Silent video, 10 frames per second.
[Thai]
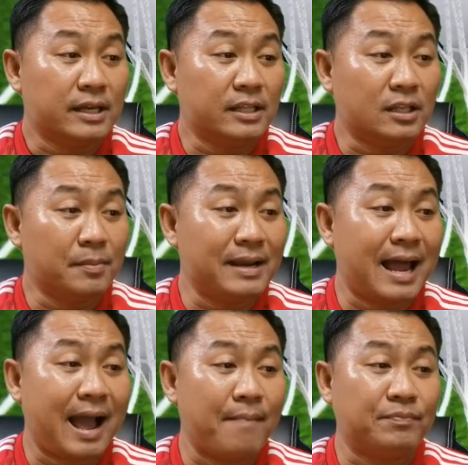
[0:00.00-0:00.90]
อินเตอร์มิ
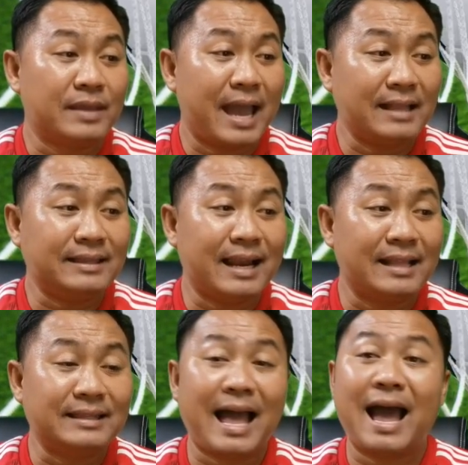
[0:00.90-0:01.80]
ลานแอตแล
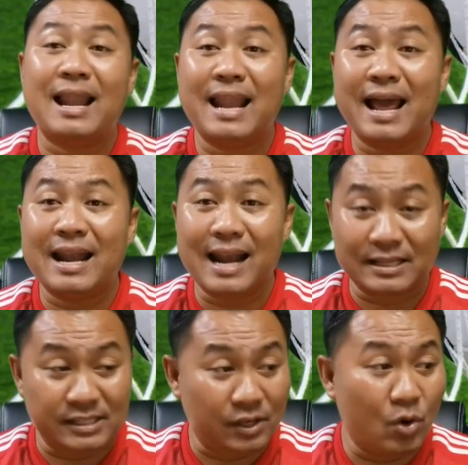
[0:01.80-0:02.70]
นตาและลา
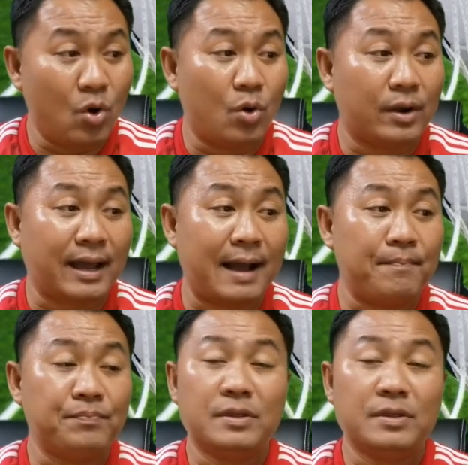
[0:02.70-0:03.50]
ซิโอนะครับ